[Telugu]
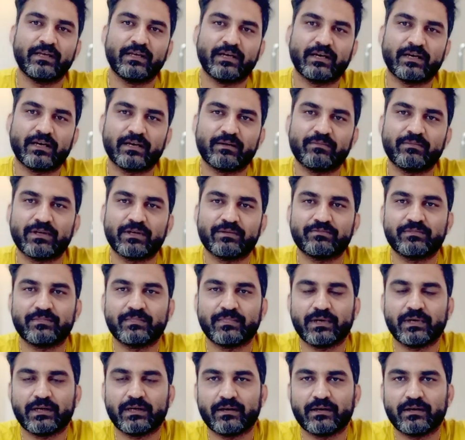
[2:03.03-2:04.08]
ఇక్కడ మనం
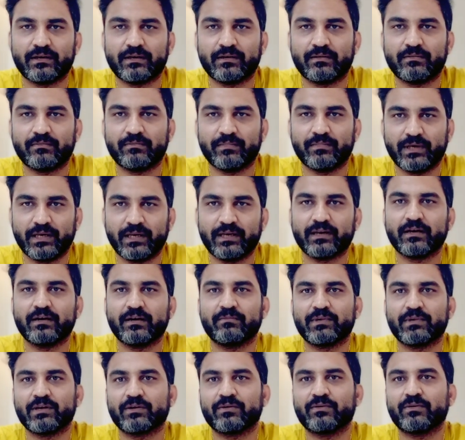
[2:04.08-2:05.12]
మెయిన్గా
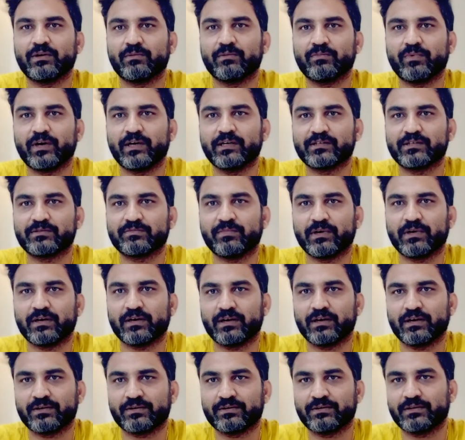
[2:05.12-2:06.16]
మనం కొన్ని పాయింట్స్
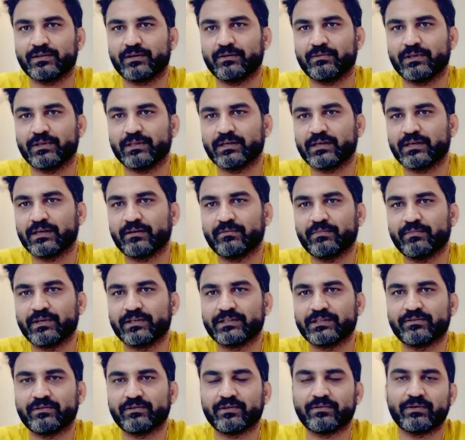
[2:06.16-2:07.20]
మాట్లాడుకుందాం అందుకనే
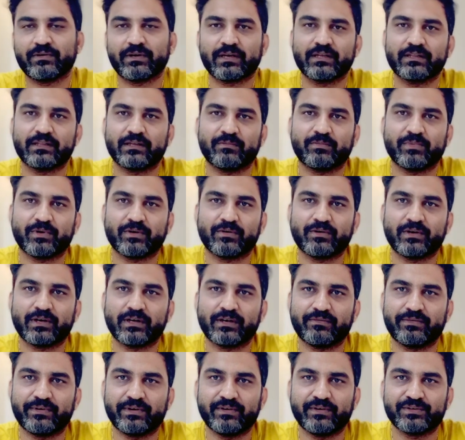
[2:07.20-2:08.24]
మీరు చివరి వరకు తప్పకుండా
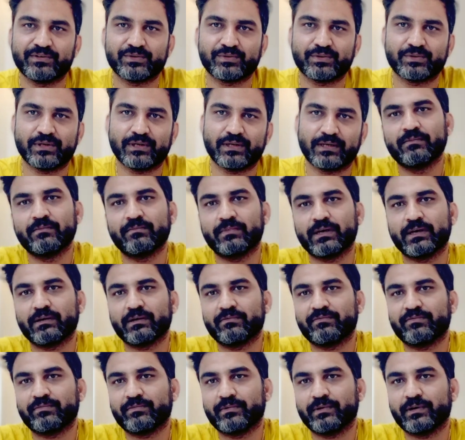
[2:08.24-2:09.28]
ఈ వీడియోని చూడండి
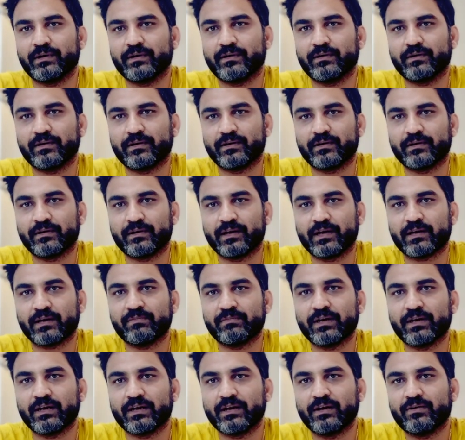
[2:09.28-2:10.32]
మనం
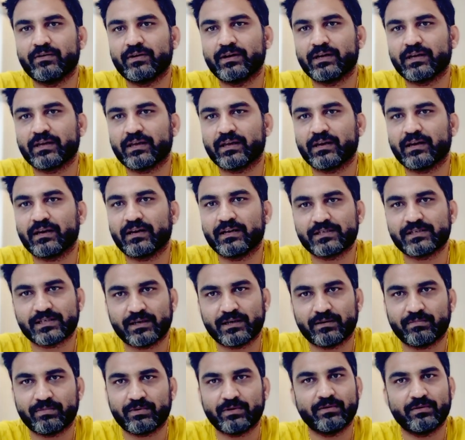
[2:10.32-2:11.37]
నార్మల్గా ఉన్న కిరాణా
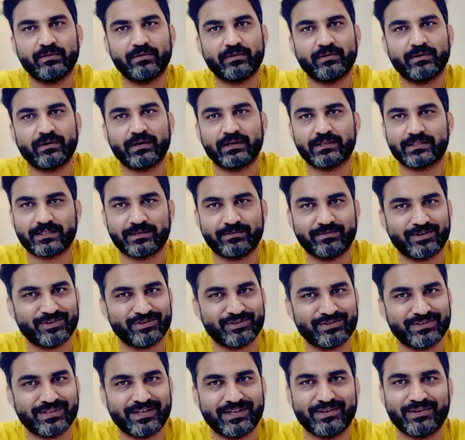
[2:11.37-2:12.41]
షాప్లో కస్టమర్
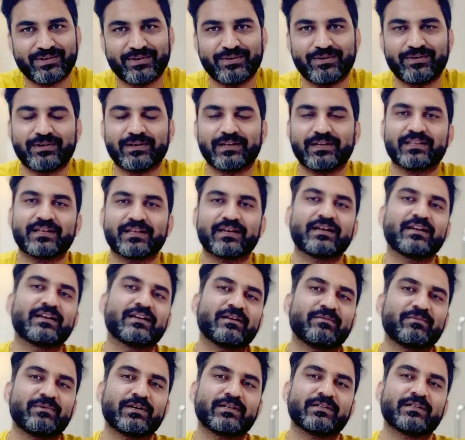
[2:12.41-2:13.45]
వస్తారు కౌంటర్ దగ్గర
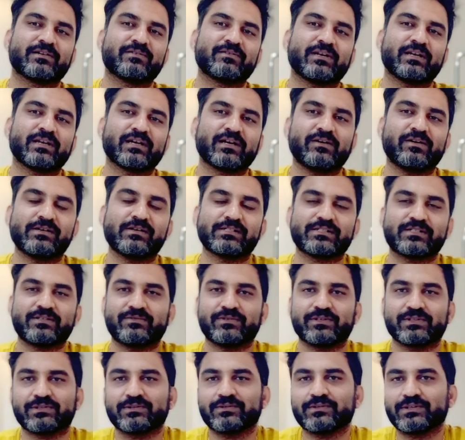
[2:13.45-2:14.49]
నిలబడతారు వాళ్ళకి
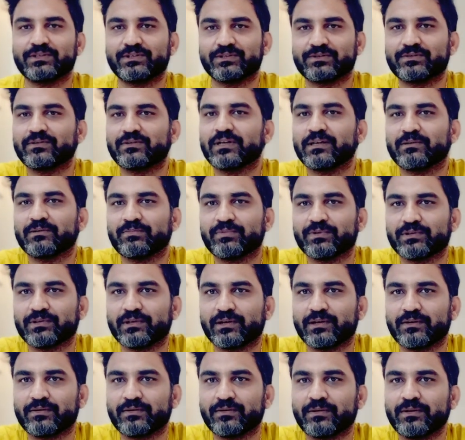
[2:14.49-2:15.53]
కావాల్సిన వస్తువు తీసుకొని వెళ్ళిపోతారు